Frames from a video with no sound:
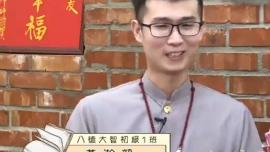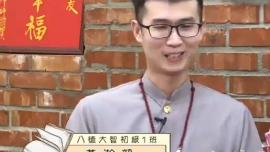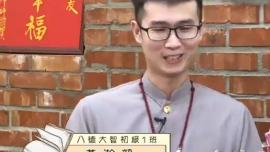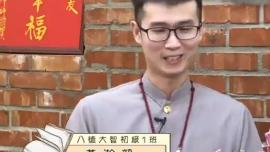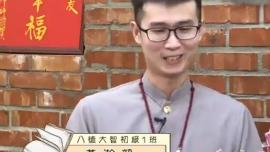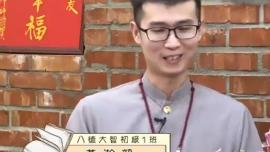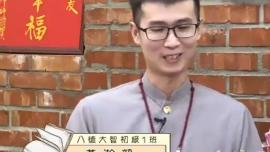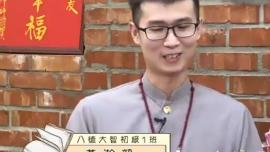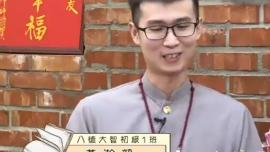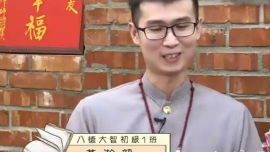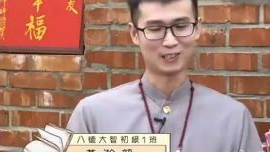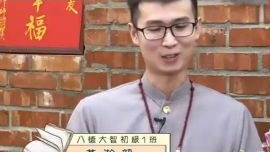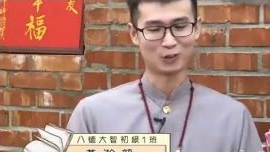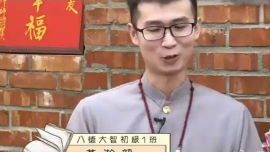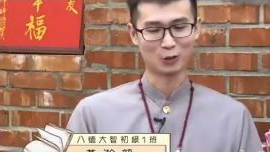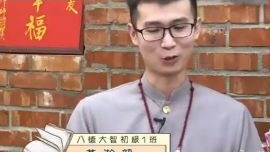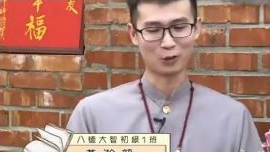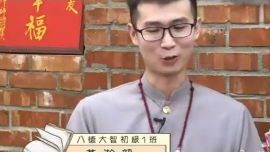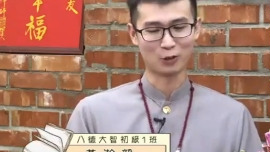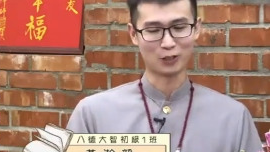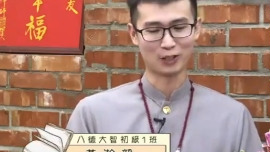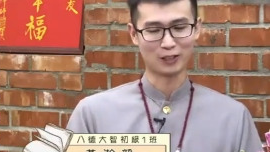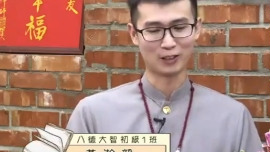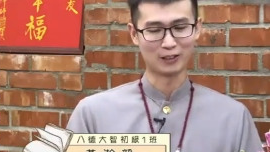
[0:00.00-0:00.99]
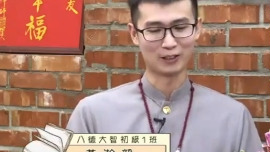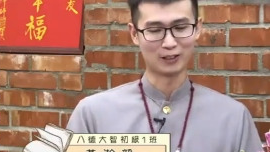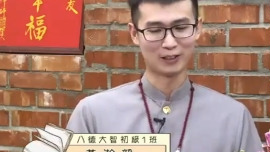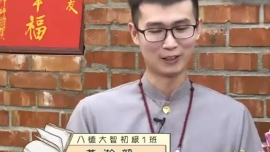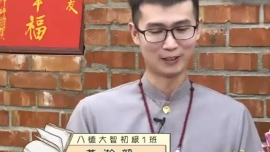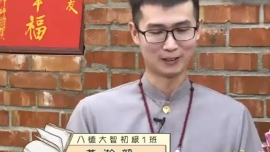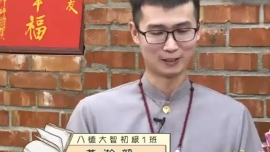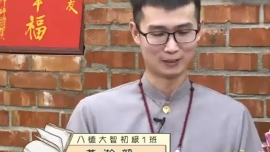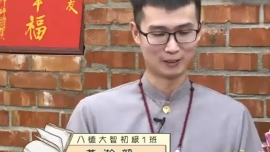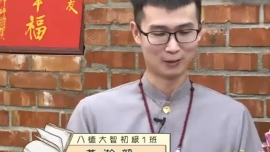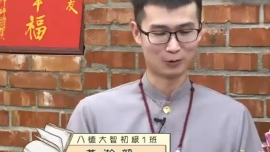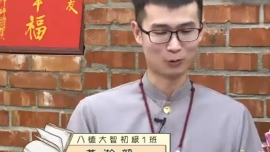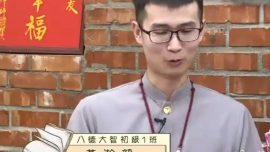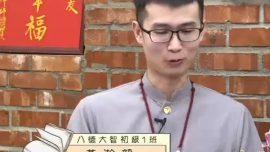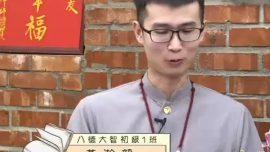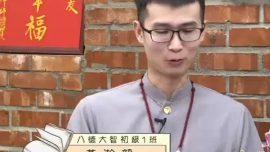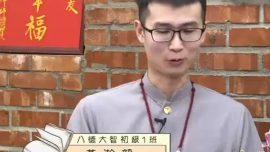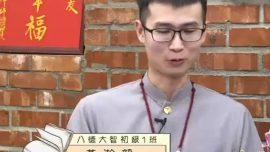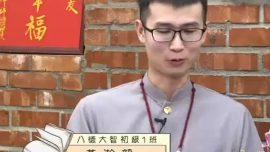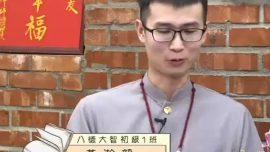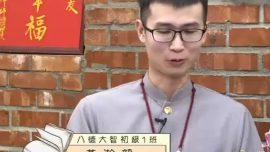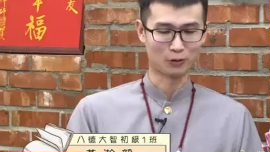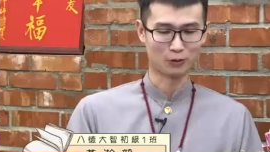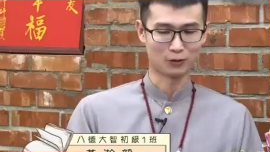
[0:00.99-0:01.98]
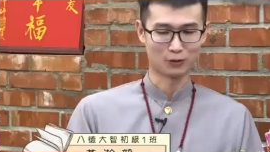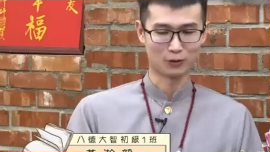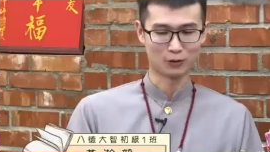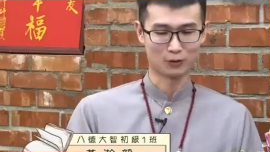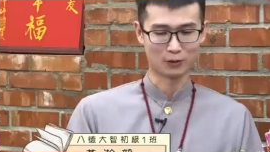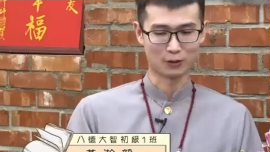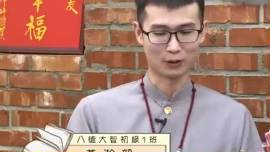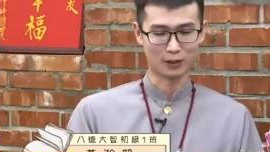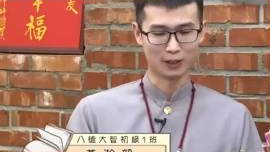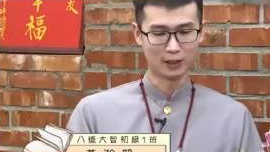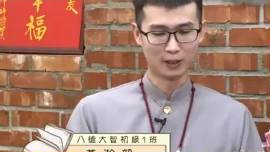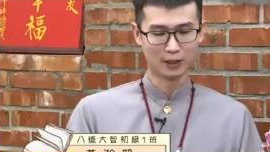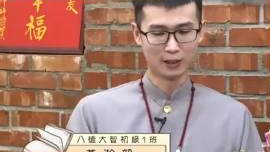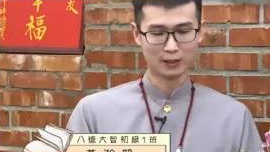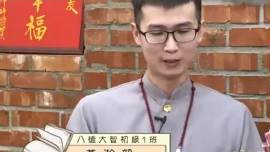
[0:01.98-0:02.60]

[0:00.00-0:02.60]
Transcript: 哎，祈求了，对对对对对对。